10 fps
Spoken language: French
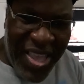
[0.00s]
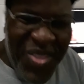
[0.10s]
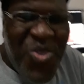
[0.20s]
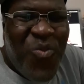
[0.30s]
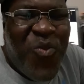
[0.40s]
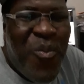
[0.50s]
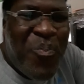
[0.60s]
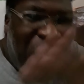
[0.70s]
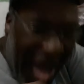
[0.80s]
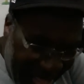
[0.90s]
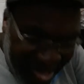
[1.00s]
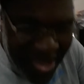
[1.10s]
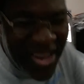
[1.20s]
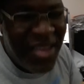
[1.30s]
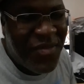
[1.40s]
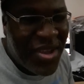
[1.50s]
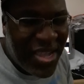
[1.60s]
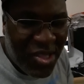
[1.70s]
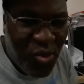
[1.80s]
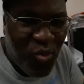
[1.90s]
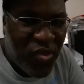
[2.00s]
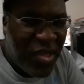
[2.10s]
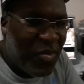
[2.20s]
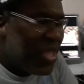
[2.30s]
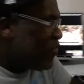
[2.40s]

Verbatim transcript: Il ne faut pas dire la vérité aux emails.